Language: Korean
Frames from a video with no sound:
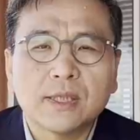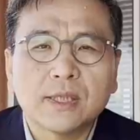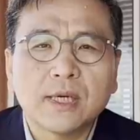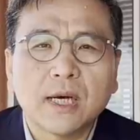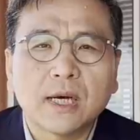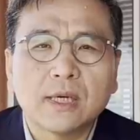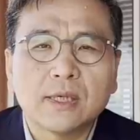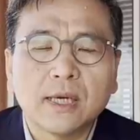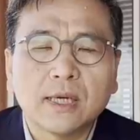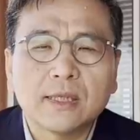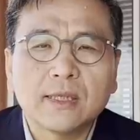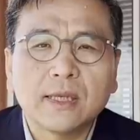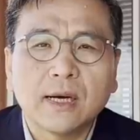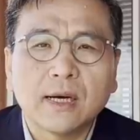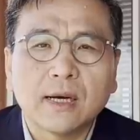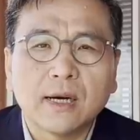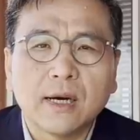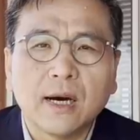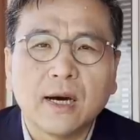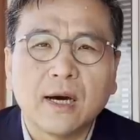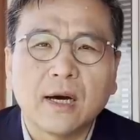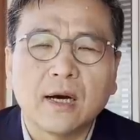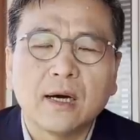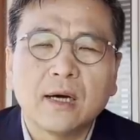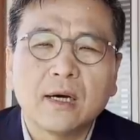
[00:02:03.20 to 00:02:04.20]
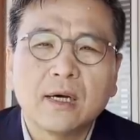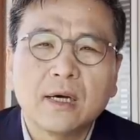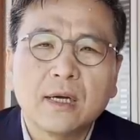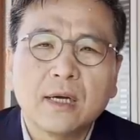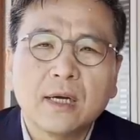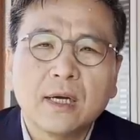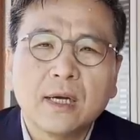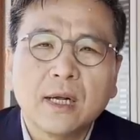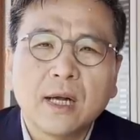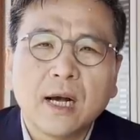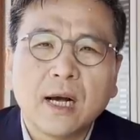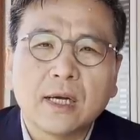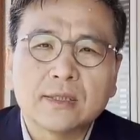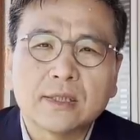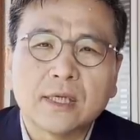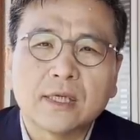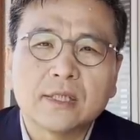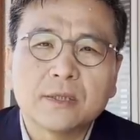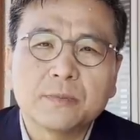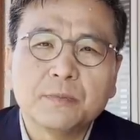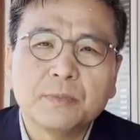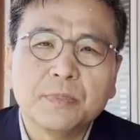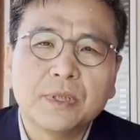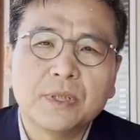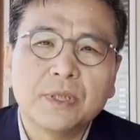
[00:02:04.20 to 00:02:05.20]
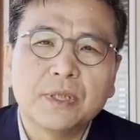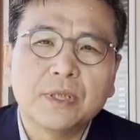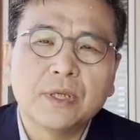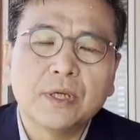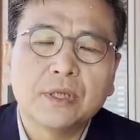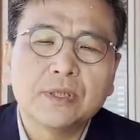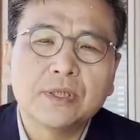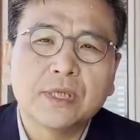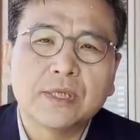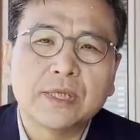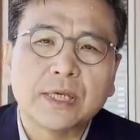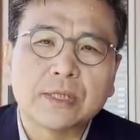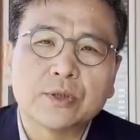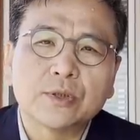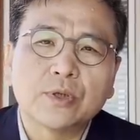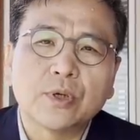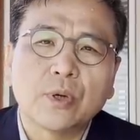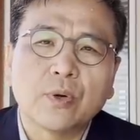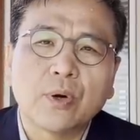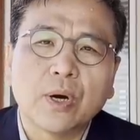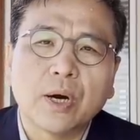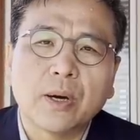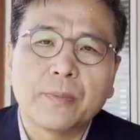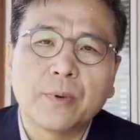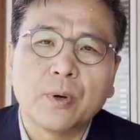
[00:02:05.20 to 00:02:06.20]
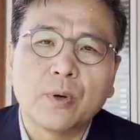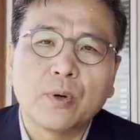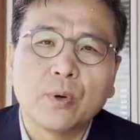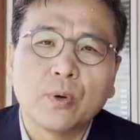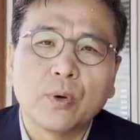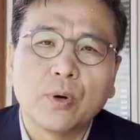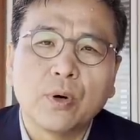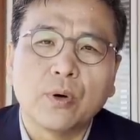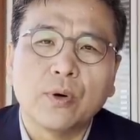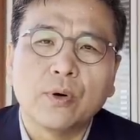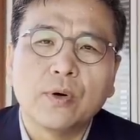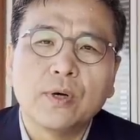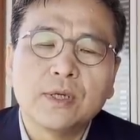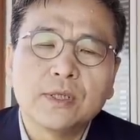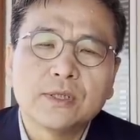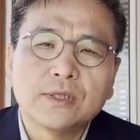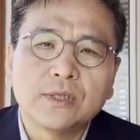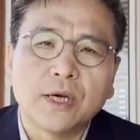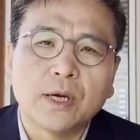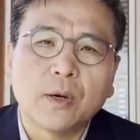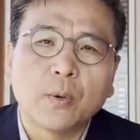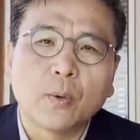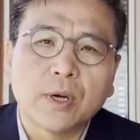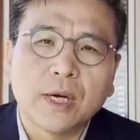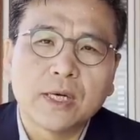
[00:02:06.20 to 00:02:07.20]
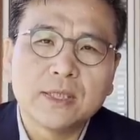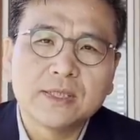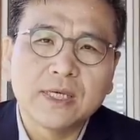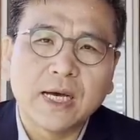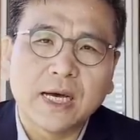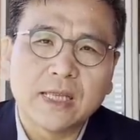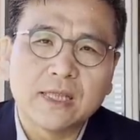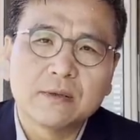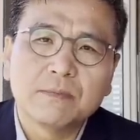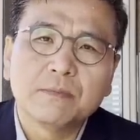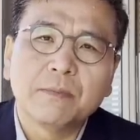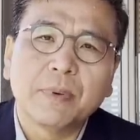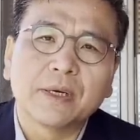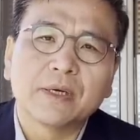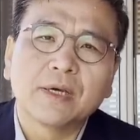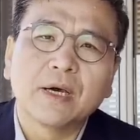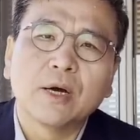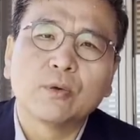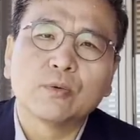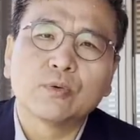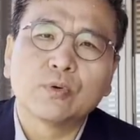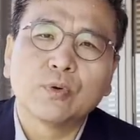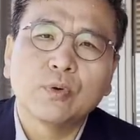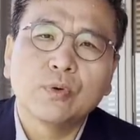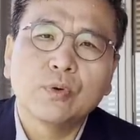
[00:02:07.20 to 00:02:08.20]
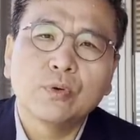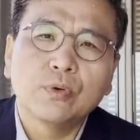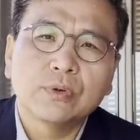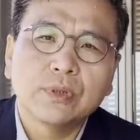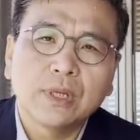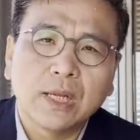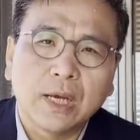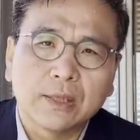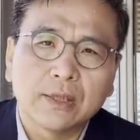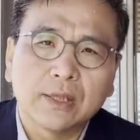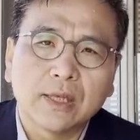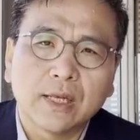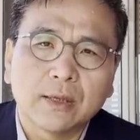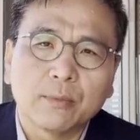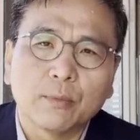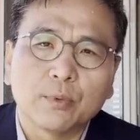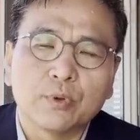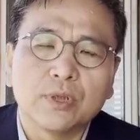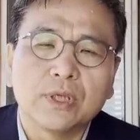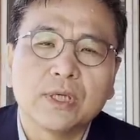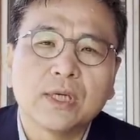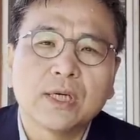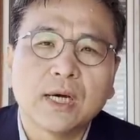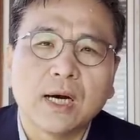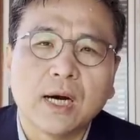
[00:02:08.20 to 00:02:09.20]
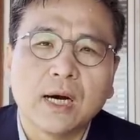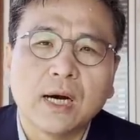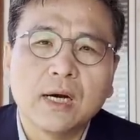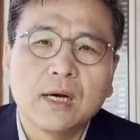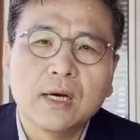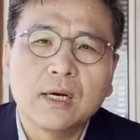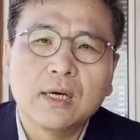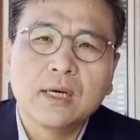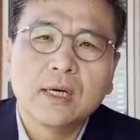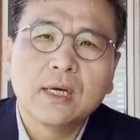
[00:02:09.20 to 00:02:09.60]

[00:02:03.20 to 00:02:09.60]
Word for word: 생각을 하다가, 아시다시피 현재 대선 결과가 별로 저희가 원하지 않는 방향으로 나왔다 보니까